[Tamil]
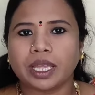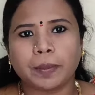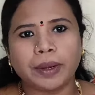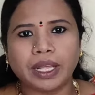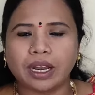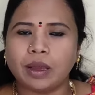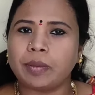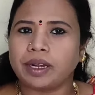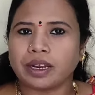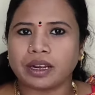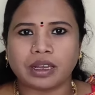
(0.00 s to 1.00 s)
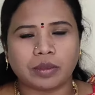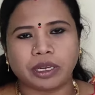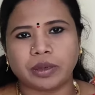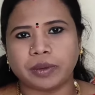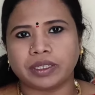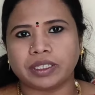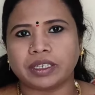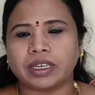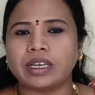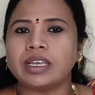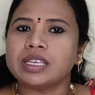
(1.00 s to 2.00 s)
எப்படி எல்லாம் பண்ணலாம் அப்படின்னு
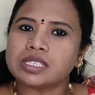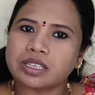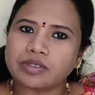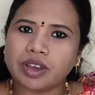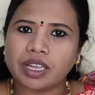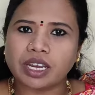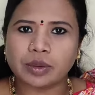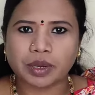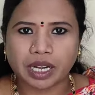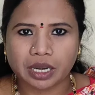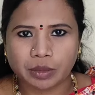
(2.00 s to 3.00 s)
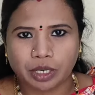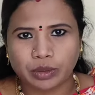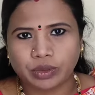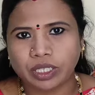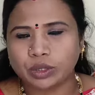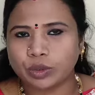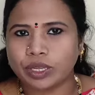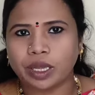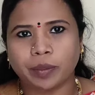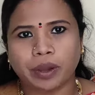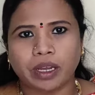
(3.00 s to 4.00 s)
பார்த்தீங்கன்னா செவ்வாய்க்கிழமைகளில் மட்டும்தான்
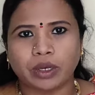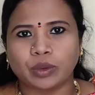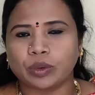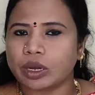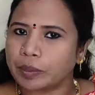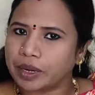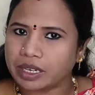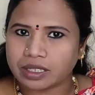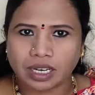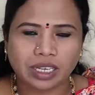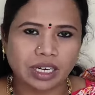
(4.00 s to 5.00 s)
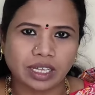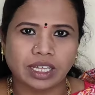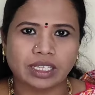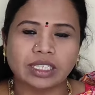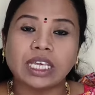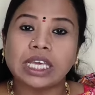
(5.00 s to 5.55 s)
துர்கையை பார்க்கணும் அப்படின்றதெல்லாம் கிடையாது